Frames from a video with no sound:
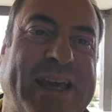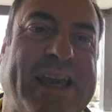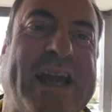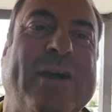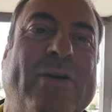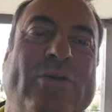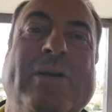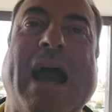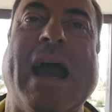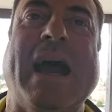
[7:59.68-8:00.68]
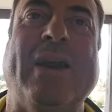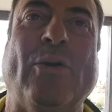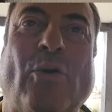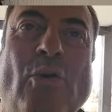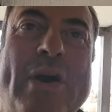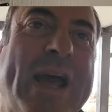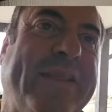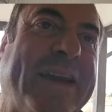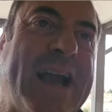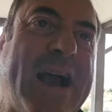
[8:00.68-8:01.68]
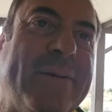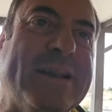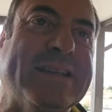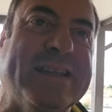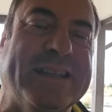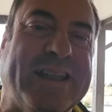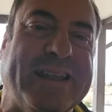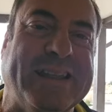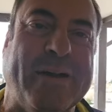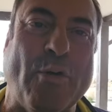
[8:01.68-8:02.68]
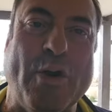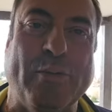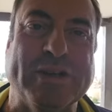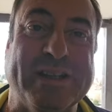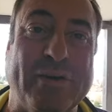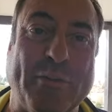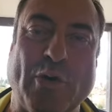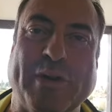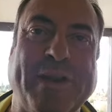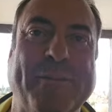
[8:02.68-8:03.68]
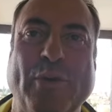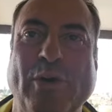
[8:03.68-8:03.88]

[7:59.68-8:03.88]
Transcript: era una locura de cables, etcétera, etcétera. Bueno, pues he tenido un poco de tiempo y